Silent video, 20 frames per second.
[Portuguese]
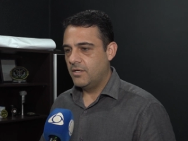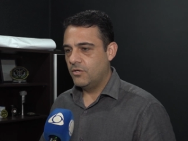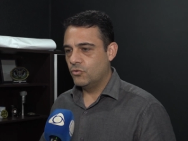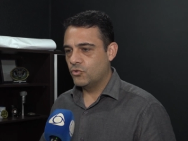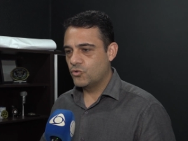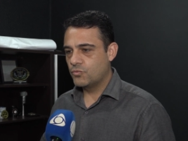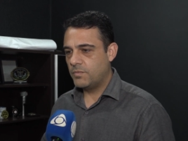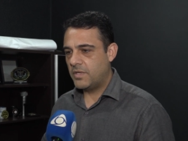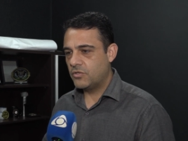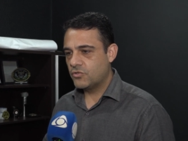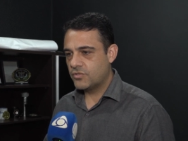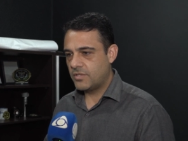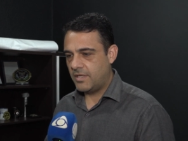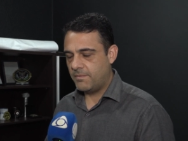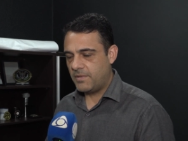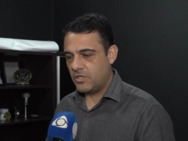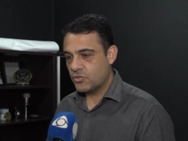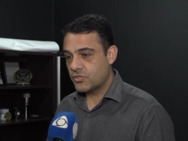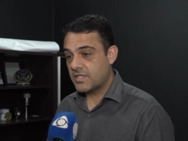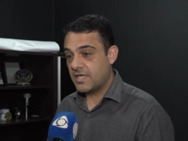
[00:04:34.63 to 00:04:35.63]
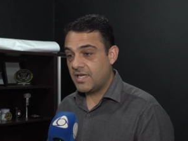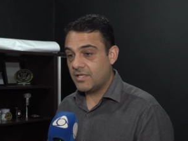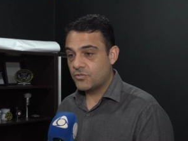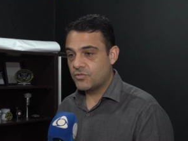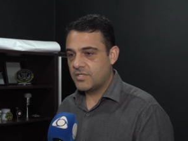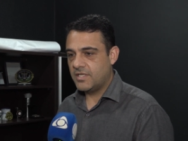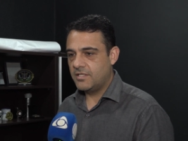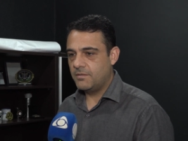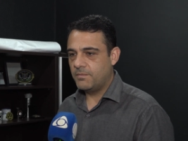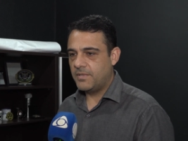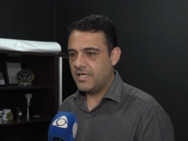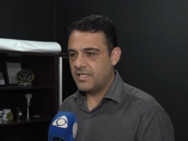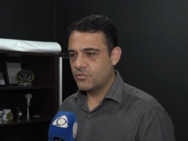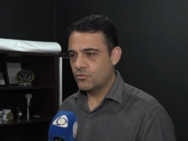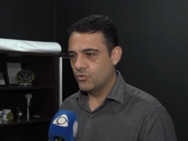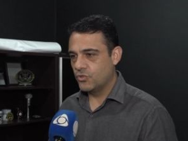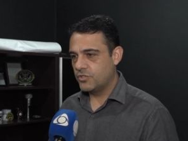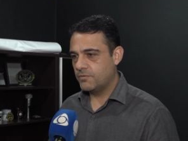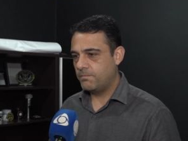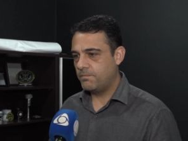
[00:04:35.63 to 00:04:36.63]
Os maus, é, maus tratos animais
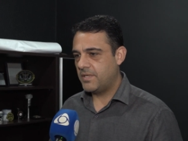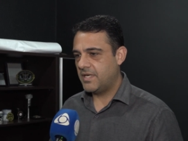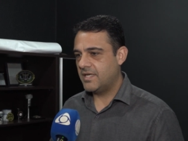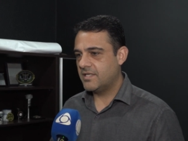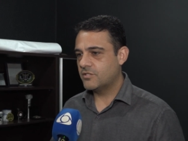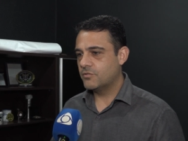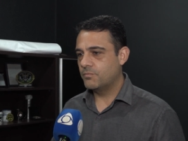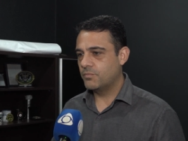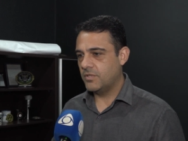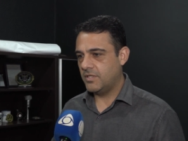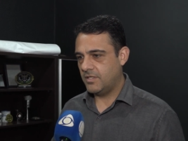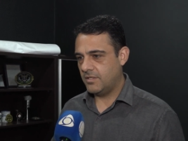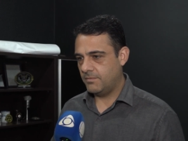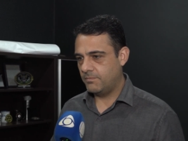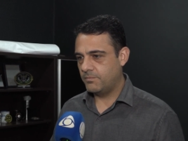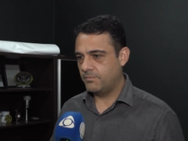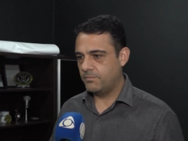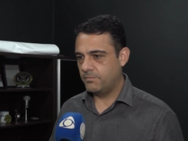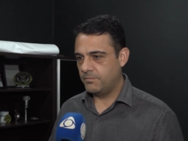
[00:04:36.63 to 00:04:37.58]
hoje passam para